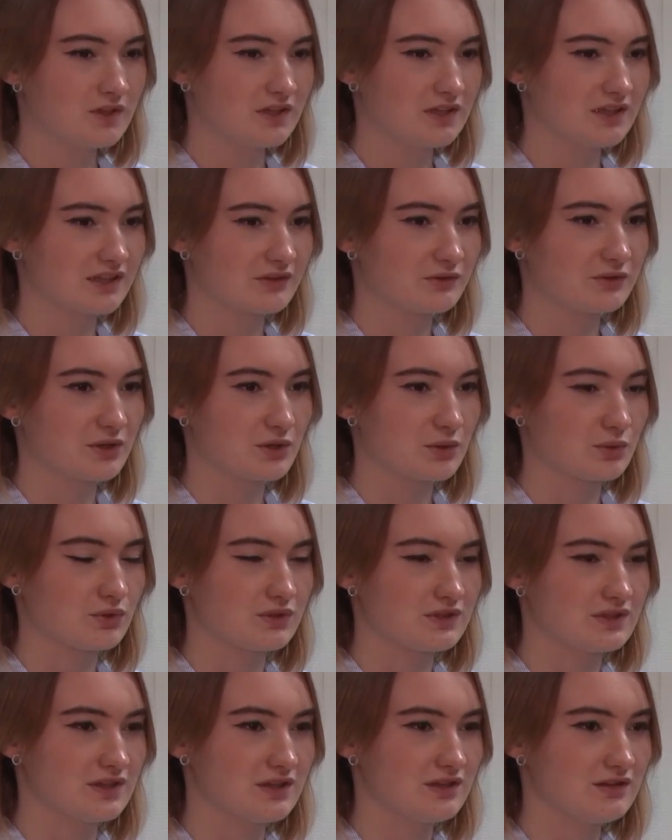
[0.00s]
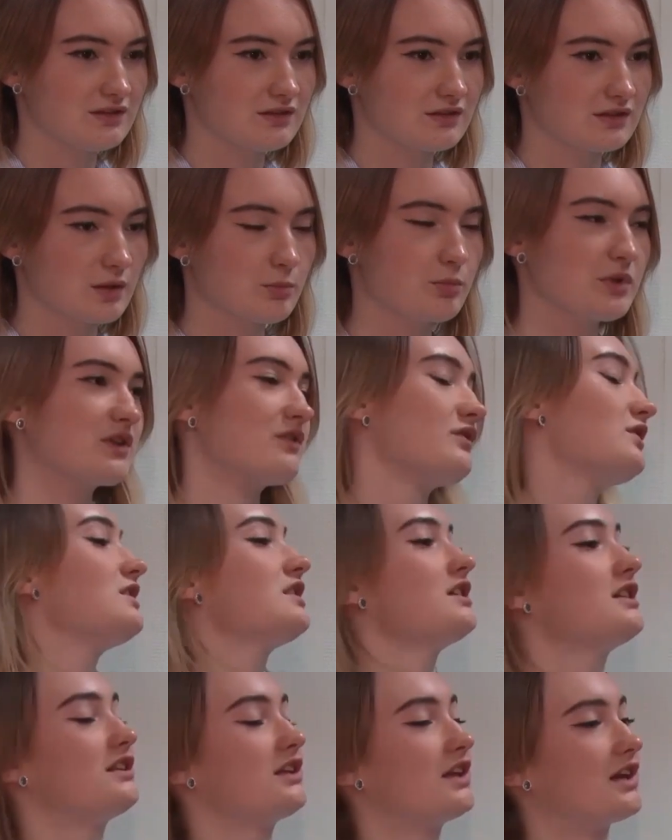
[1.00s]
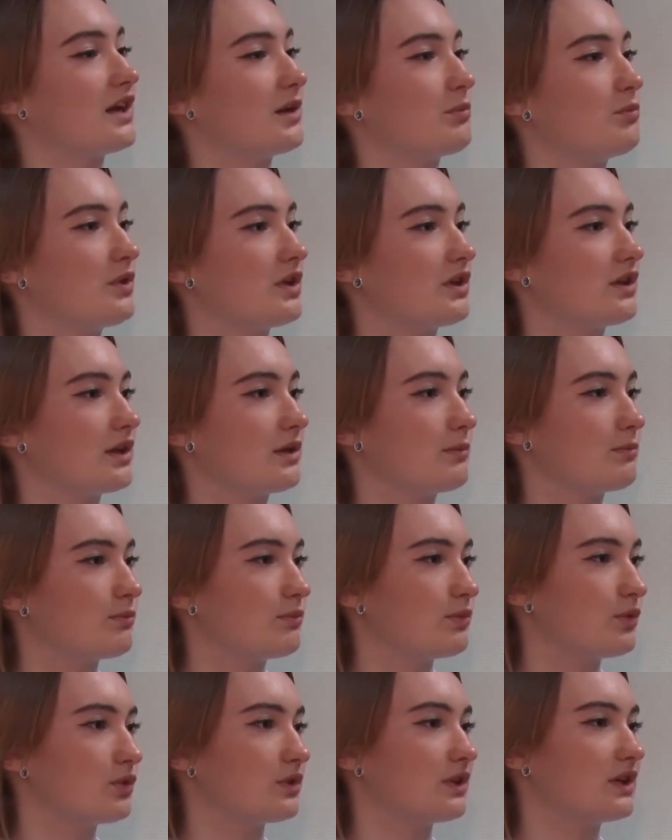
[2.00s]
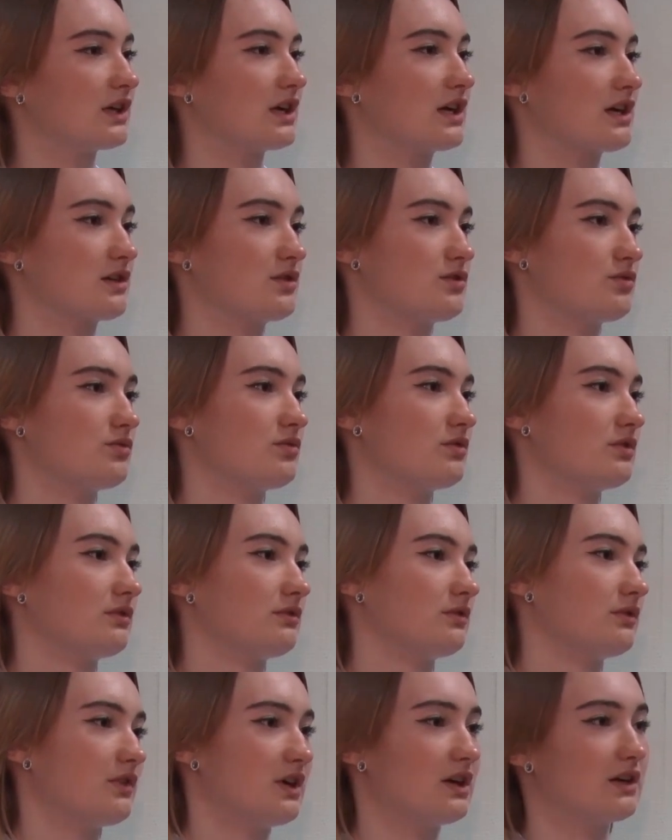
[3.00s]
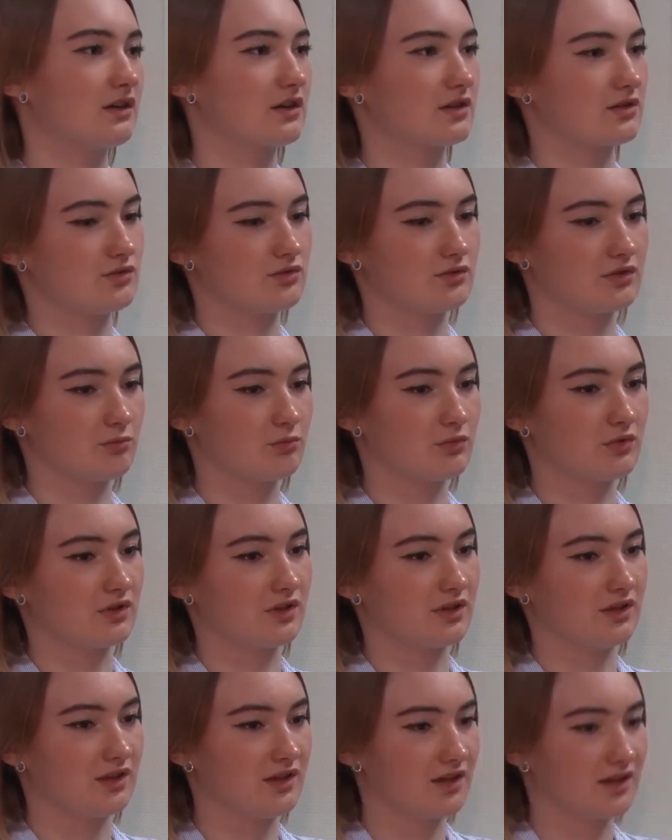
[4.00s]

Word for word: И на второй день, на первый день я пела им под аккордеон, два аккордеона было, и